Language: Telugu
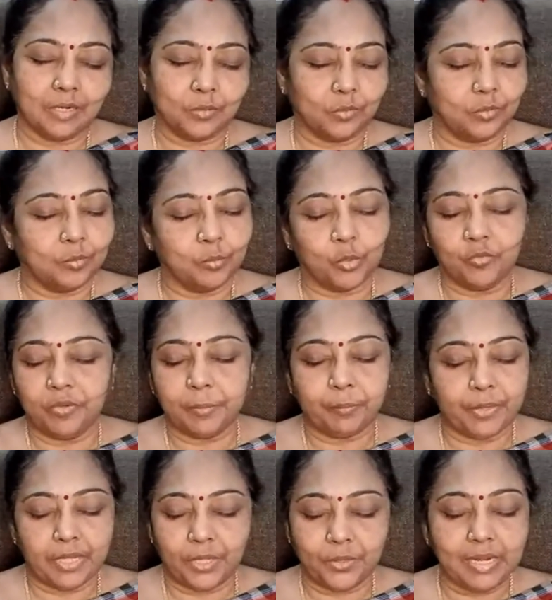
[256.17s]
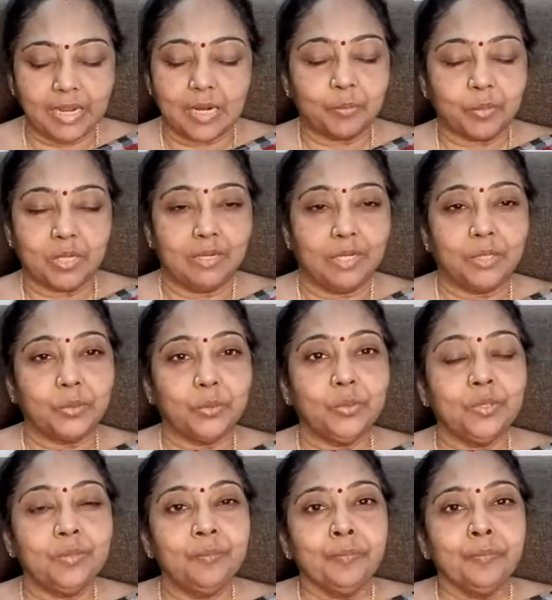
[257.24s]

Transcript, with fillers: నాకు మూవీ పేరు జ్ఞాపకం లేదు